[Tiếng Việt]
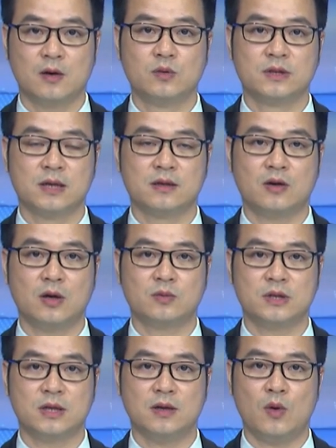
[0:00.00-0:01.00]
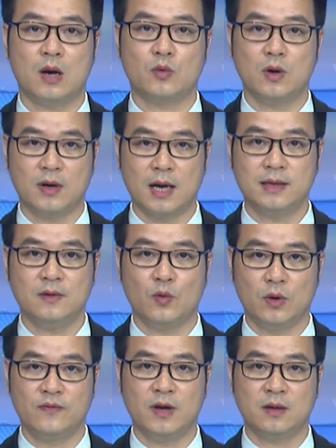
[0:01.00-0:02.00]
Cùng dự có đồng chí Hoàng Quốc Khánh,
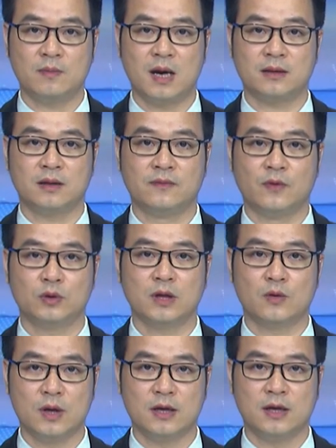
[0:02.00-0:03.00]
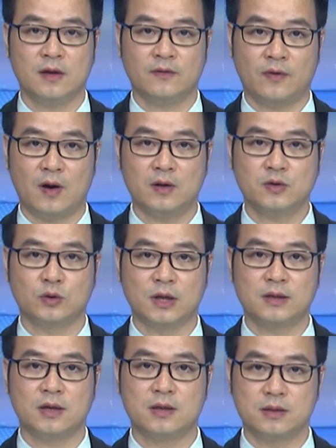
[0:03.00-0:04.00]
Ủy viên Ban Thường vụ Tỉnh ủy, Phó Chủ
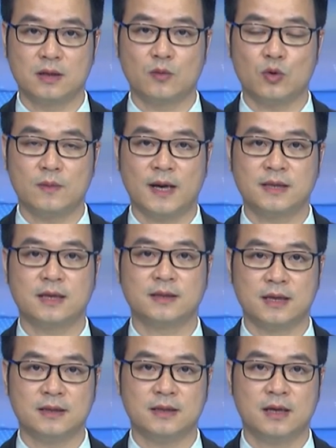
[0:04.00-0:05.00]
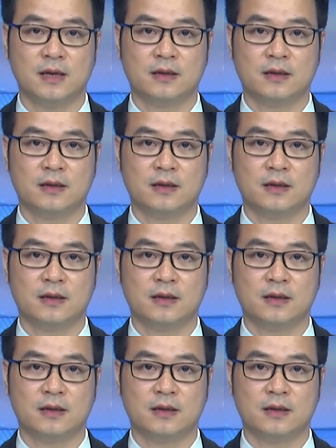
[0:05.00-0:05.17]
tịch Thường trực Ủy ban nhân dân tỉnh,